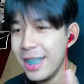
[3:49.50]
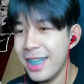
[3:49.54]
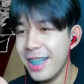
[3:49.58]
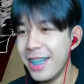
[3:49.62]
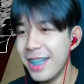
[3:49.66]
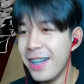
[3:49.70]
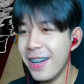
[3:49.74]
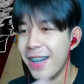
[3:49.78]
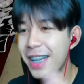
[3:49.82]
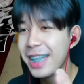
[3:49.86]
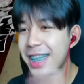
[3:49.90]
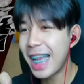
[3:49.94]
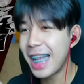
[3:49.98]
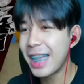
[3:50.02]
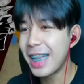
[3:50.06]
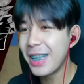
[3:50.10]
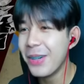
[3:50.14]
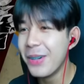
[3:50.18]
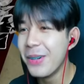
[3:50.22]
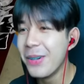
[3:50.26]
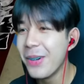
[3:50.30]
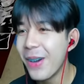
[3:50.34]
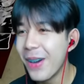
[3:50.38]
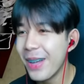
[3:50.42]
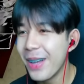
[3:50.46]
เฮ้ยฉันคุ้ม
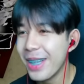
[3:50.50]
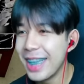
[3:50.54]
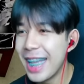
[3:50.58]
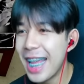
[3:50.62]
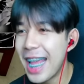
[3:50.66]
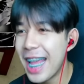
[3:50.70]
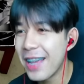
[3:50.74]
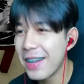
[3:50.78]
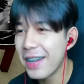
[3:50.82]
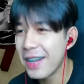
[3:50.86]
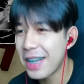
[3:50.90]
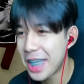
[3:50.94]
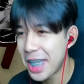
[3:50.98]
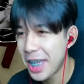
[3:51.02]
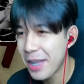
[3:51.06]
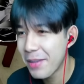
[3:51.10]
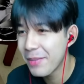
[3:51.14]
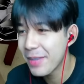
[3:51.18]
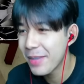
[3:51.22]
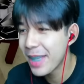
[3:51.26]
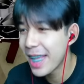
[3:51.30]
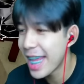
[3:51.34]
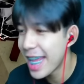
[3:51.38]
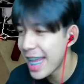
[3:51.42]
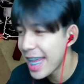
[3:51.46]
คนดีคลิป
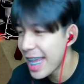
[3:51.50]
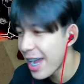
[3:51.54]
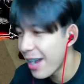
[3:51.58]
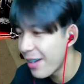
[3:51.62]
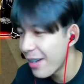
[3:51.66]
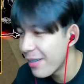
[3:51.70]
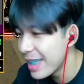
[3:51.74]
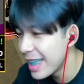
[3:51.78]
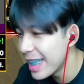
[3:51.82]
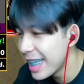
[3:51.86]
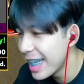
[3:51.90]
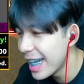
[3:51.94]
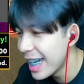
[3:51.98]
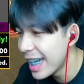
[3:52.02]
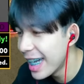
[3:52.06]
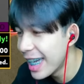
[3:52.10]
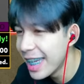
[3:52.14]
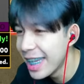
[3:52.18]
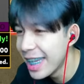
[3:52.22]
ดีเอาไปเลย